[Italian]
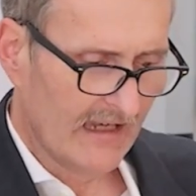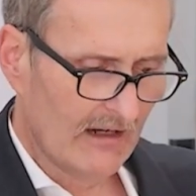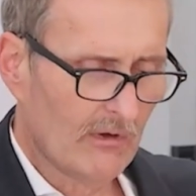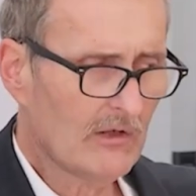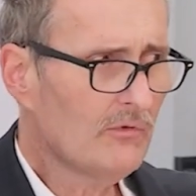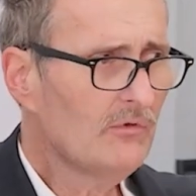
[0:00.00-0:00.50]
e
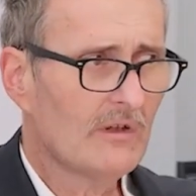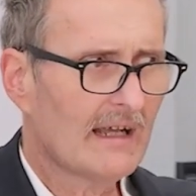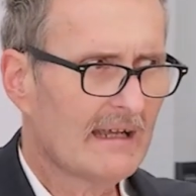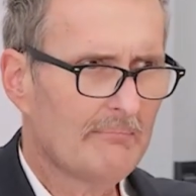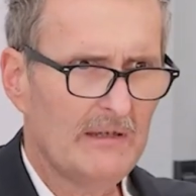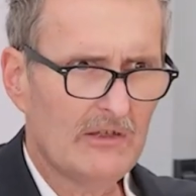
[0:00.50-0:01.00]
qualcuno
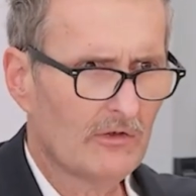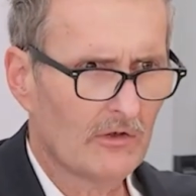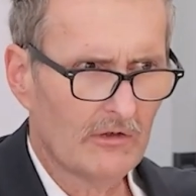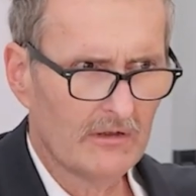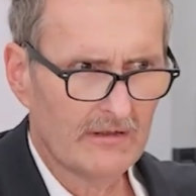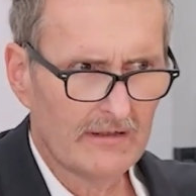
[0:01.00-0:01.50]
l'ha
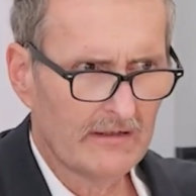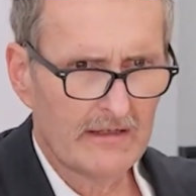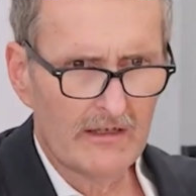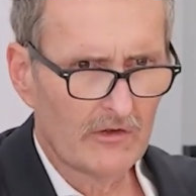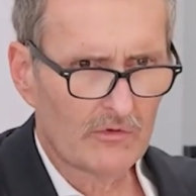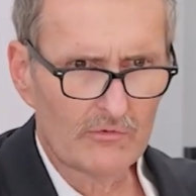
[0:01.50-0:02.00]
capito
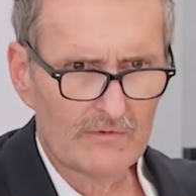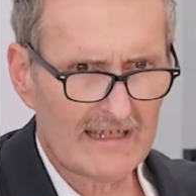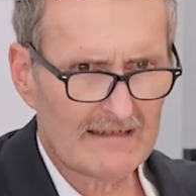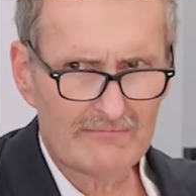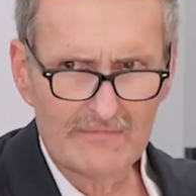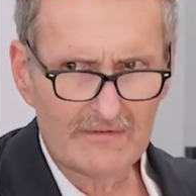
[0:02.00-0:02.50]
con una